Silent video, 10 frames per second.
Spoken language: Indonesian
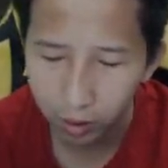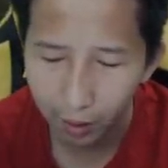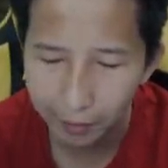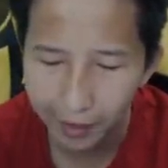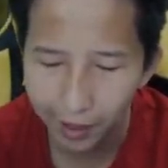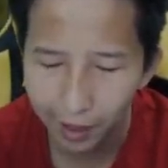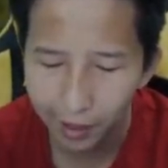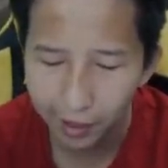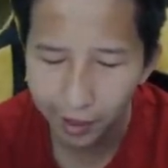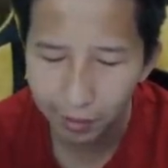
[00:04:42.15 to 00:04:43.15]
Tapi
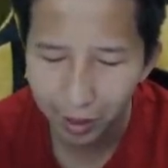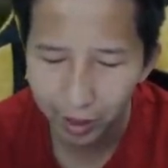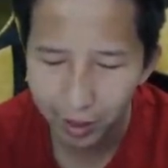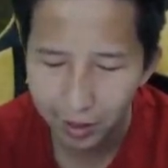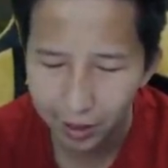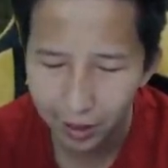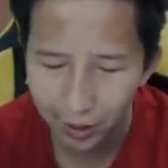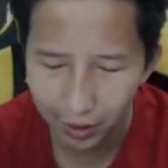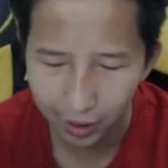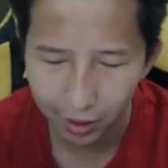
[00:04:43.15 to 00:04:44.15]
adanya di bagian sini
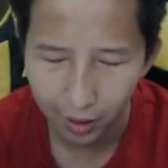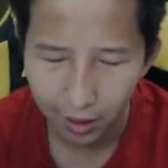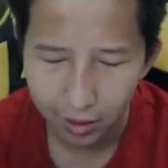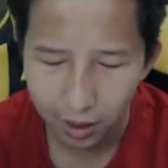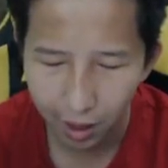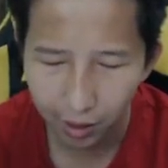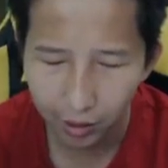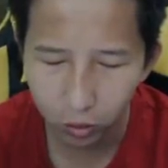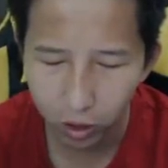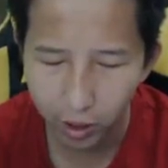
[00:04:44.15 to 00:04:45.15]
nih. Caranya
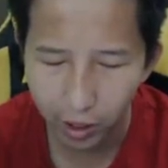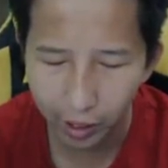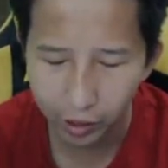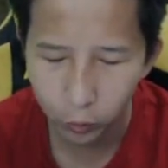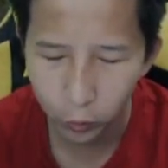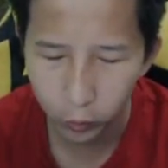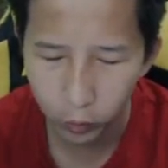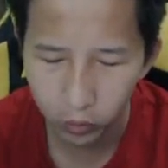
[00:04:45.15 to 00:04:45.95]
itu kalian naik dulu,